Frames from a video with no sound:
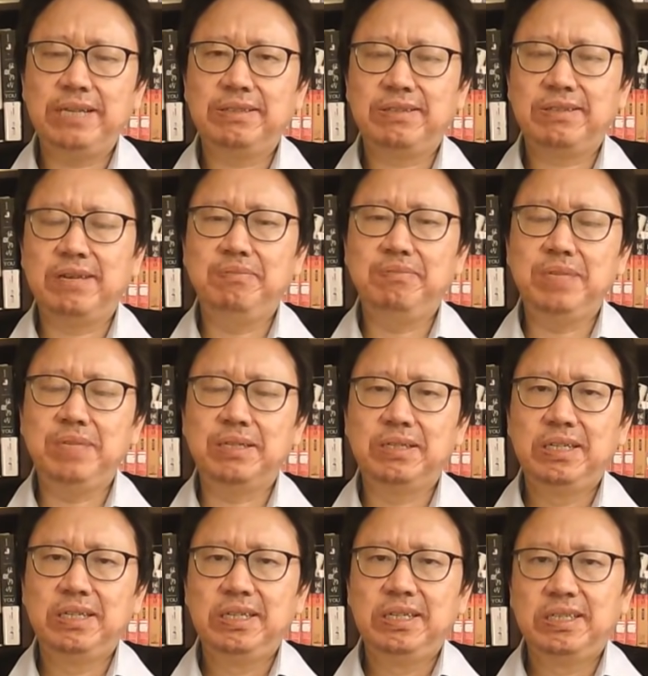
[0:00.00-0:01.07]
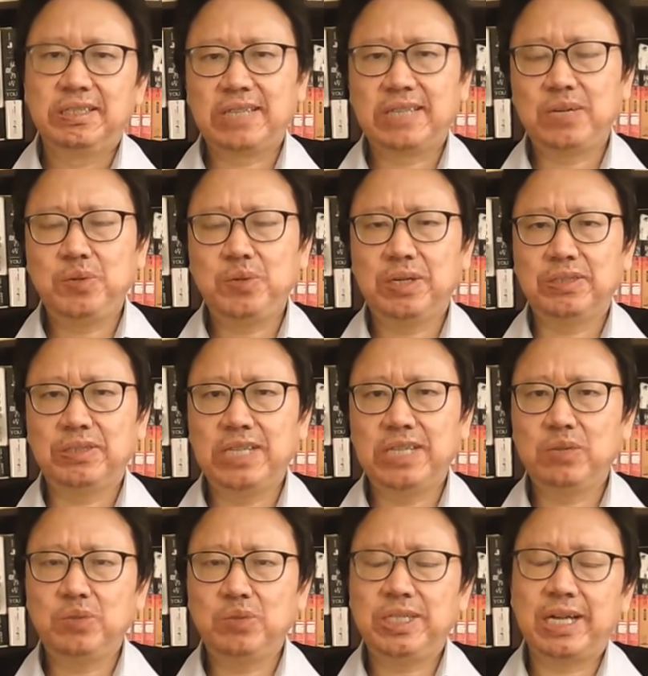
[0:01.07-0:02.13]
臣民，他需要
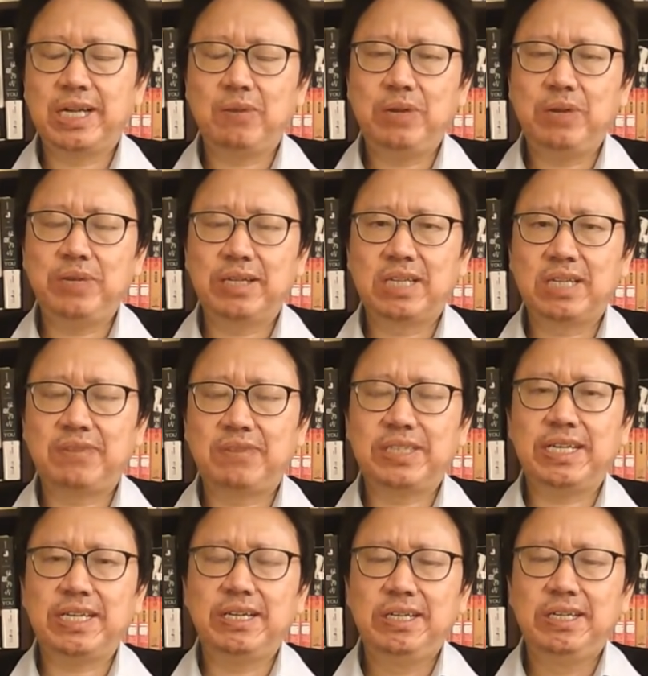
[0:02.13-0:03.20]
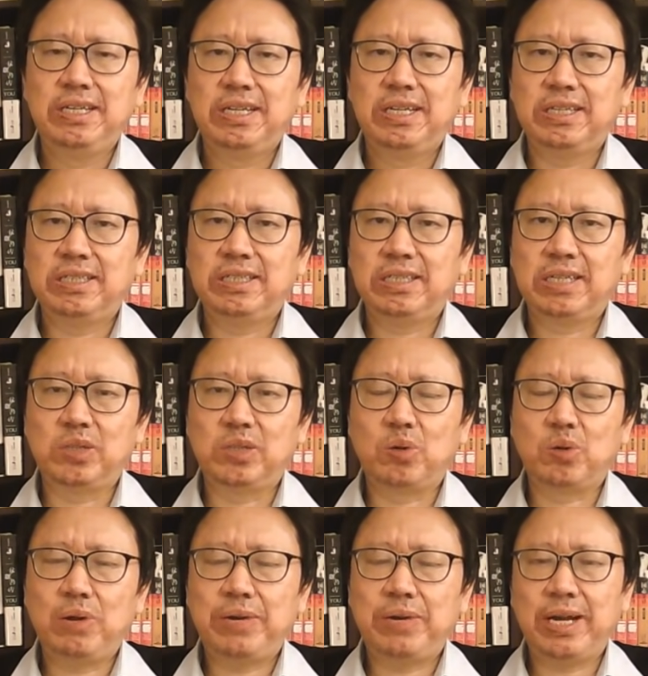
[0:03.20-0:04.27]
监督其他官员。他发现，呃，很多
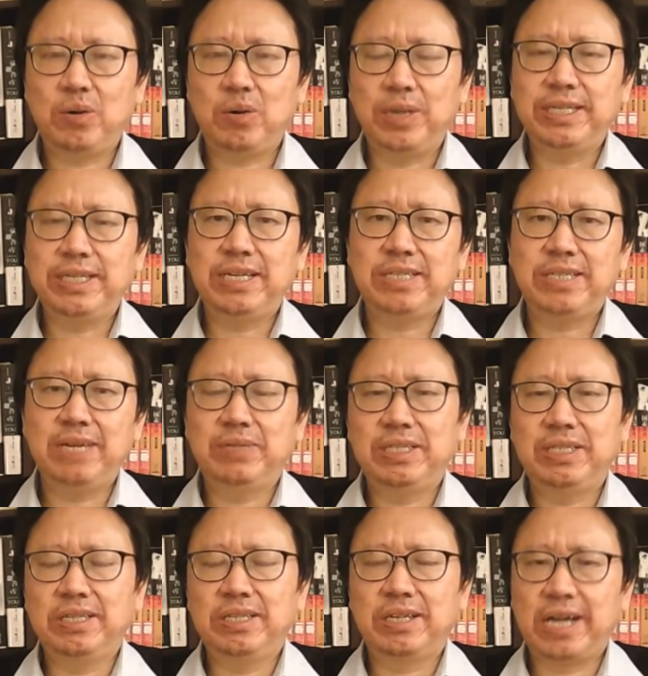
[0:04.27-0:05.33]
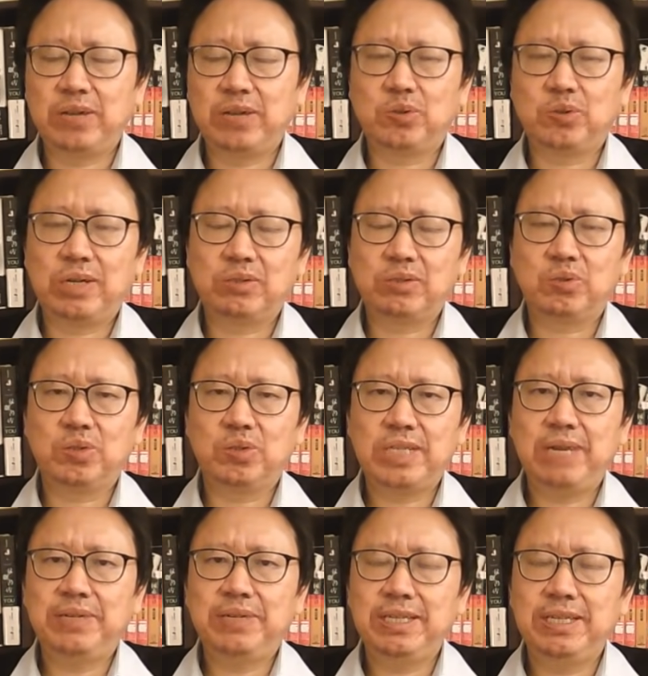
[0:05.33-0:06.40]
官员还怀念建文帝，而还有传说说
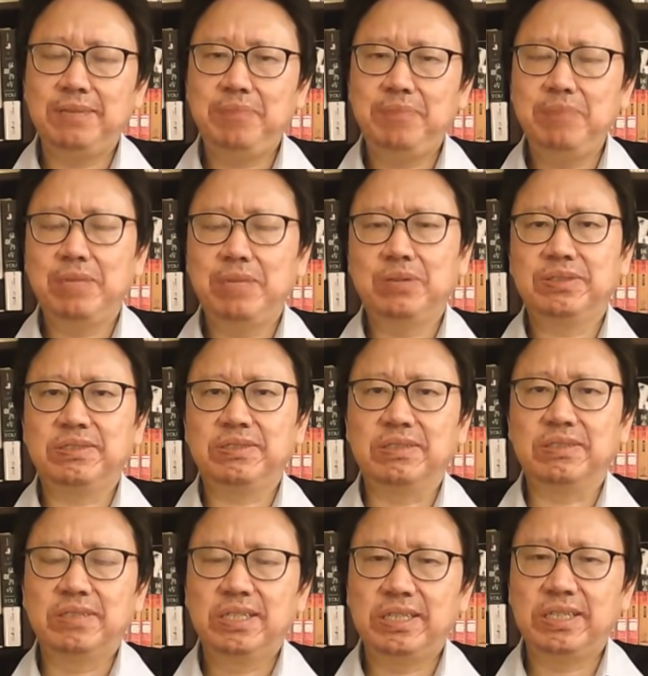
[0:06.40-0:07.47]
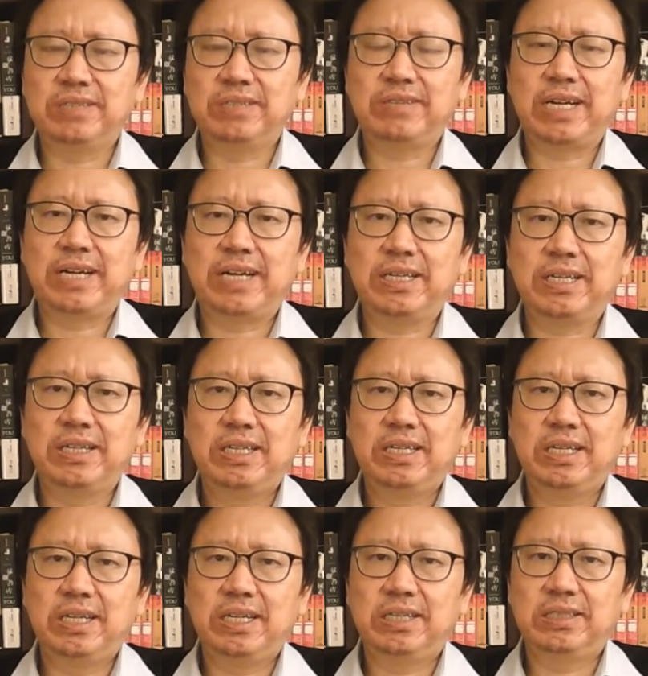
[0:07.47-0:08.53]
建文帝并没有死，可能在哪里
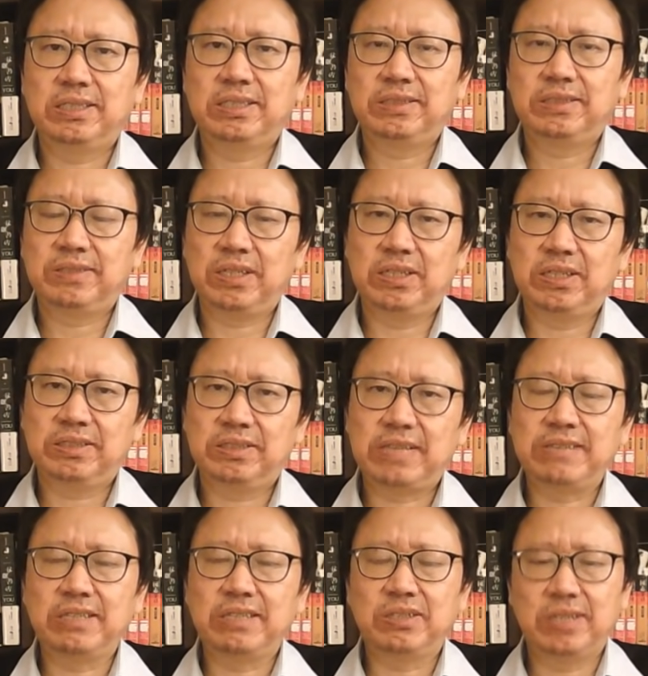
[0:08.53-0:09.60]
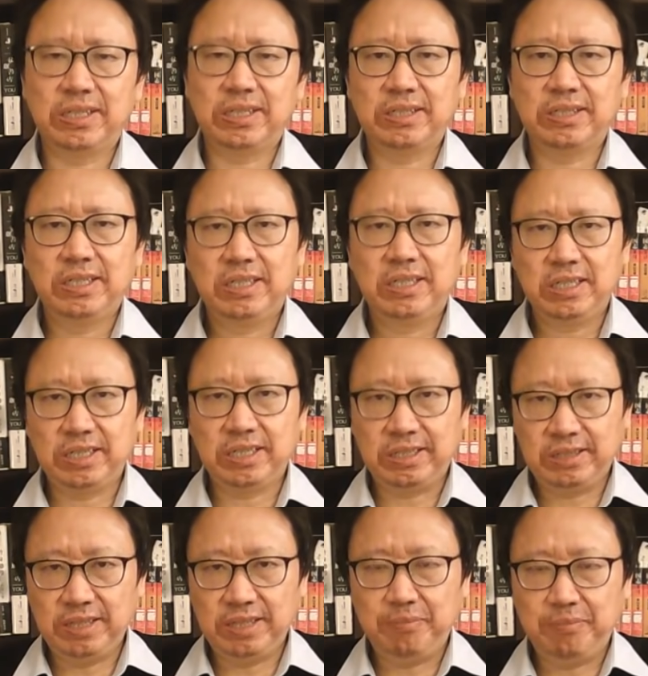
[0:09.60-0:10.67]
啊？这个山上，呃，可
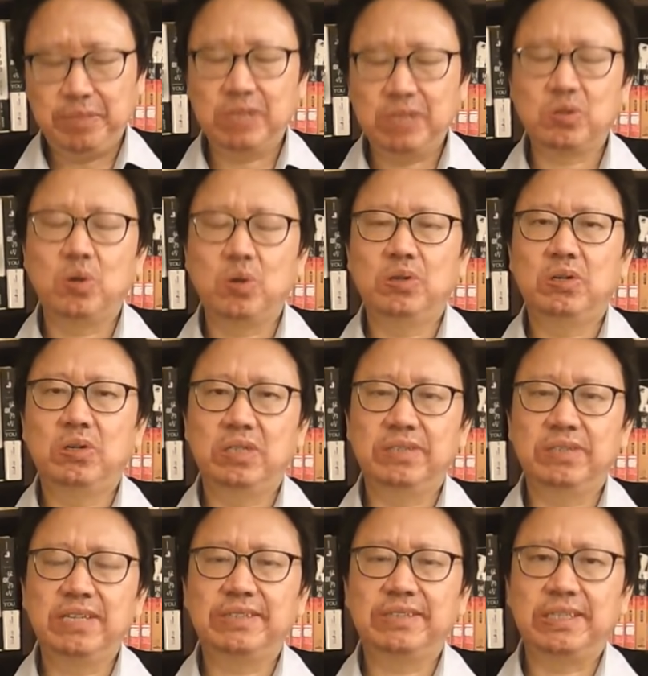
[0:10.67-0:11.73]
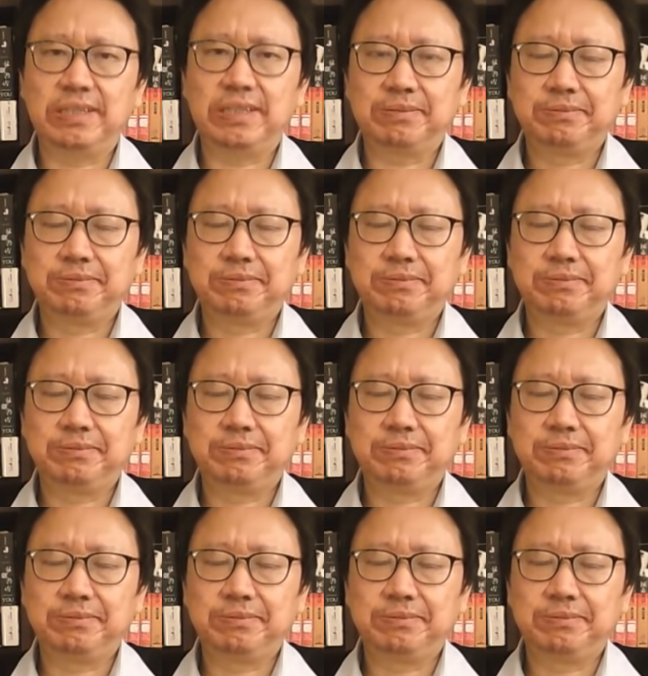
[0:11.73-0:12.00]
能隐蔽做和尚等等，